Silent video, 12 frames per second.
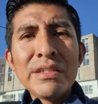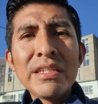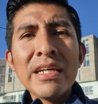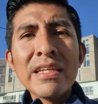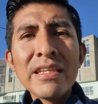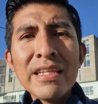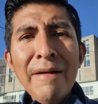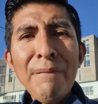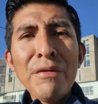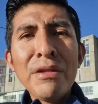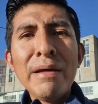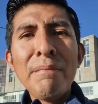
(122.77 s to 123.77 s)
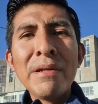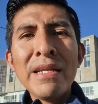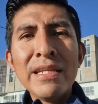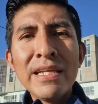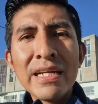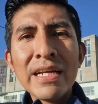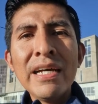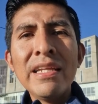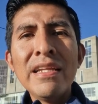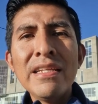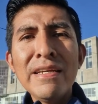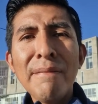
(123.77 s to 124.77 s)
tratando de aprender
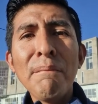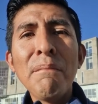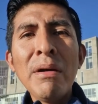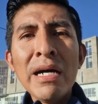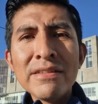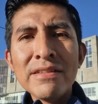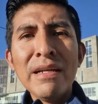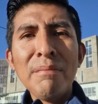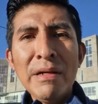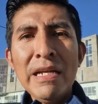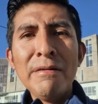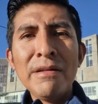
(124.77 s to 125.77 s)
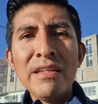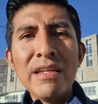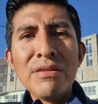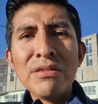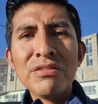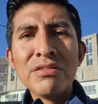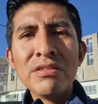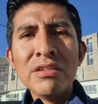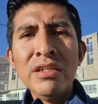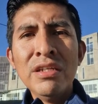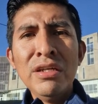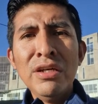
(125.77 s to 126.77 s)
cada día más de la palabra de Dios.
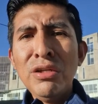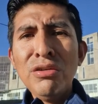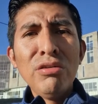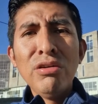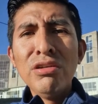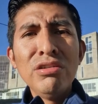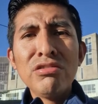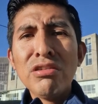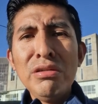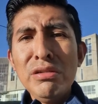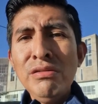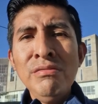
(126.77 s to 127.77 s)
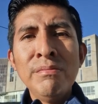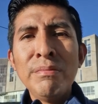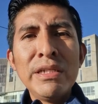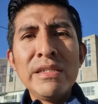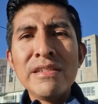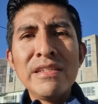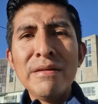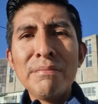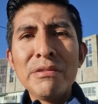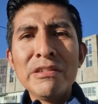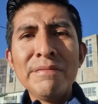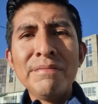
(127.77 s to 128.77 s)
No conozco ni un
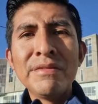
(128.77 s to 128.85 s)
principio.